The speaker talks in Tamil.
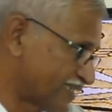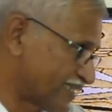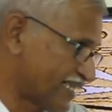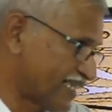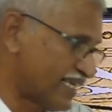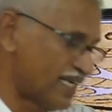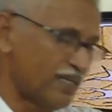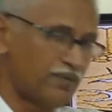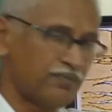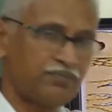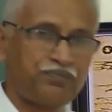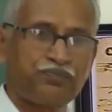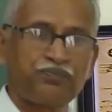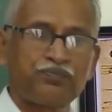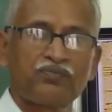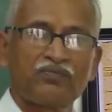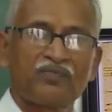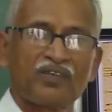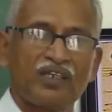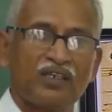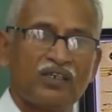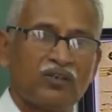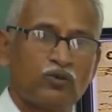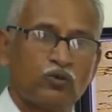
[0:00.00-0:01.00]
எதிராக
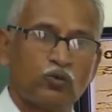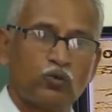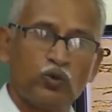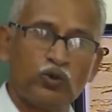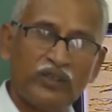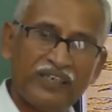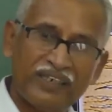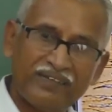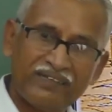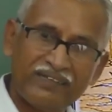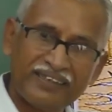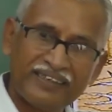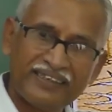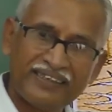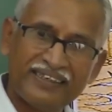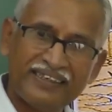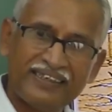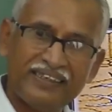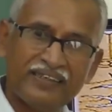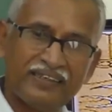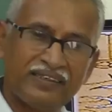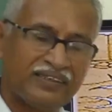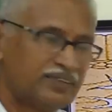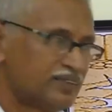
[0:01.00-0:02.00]
உள்ளே வந்து
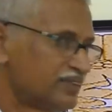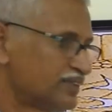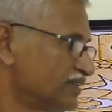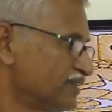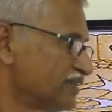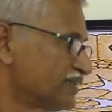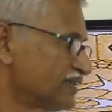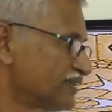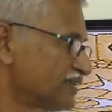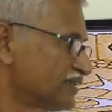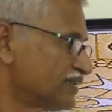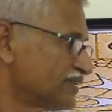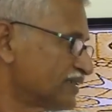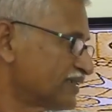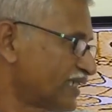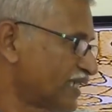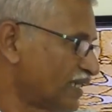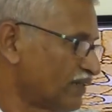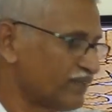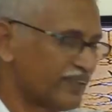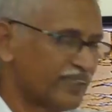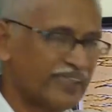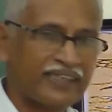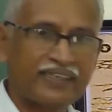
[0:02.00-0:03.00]

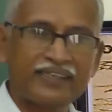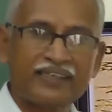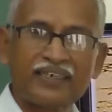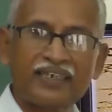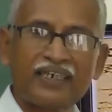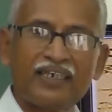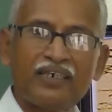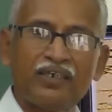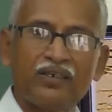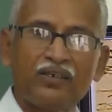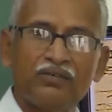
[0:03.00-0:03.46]
தேவையற்ற